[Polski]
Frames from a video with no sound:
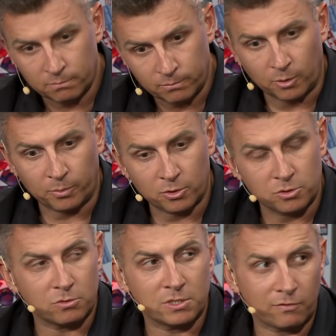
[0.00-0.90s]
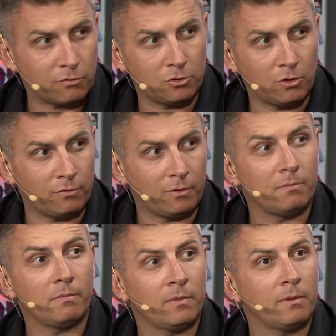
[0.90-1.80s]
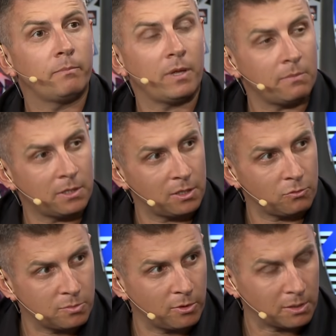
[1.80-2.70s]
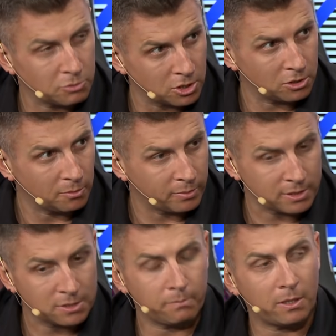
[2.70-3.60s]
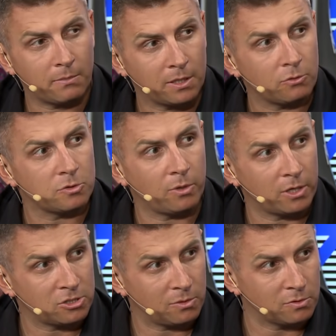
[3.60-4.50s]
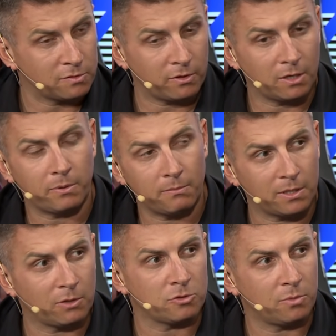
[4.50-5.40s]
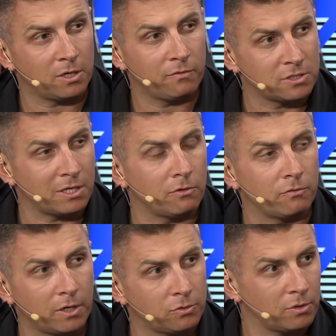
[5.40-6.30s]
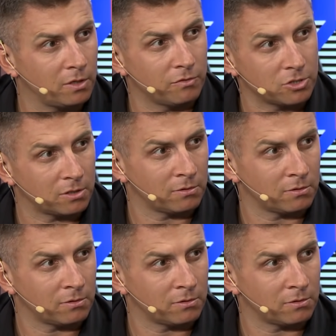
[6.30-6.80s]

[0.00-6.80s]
po prostu zawodową Pan Mateusz Borek przyszedł do pracy, pan Mateusz Borek zrobił swoje, pan Mateusz Borek wystawił fakturę i wyszedł.